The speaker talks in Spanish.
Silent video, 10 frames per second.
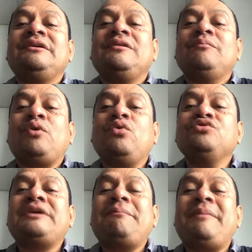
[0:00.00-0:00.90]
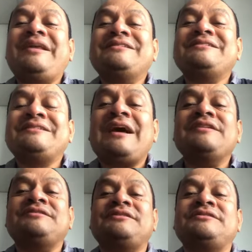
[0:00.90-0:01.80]
produce
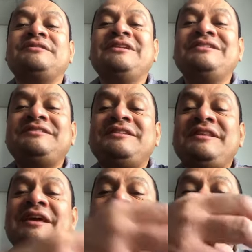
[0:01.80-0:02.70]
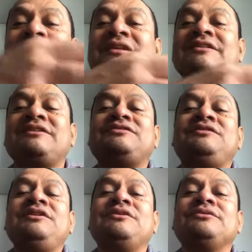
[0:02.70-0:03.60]
peristalsis, distiende el
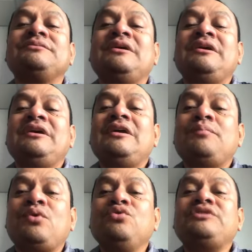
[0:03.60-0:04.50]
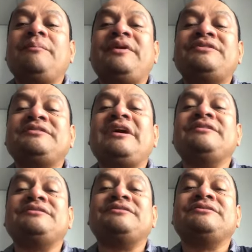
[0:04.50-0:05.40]
intestino y produce
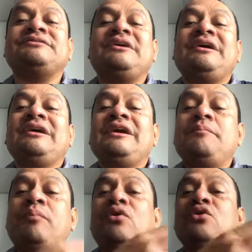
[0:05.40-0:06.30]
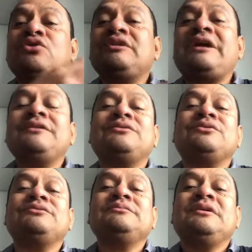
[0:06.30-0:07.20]
peristalsis. Y por lo
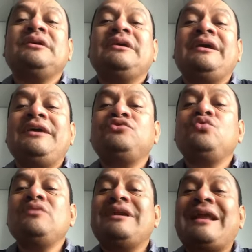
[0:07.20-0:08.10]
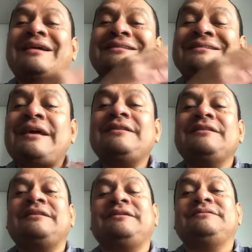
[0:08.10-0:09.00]
tanto, es un laxante.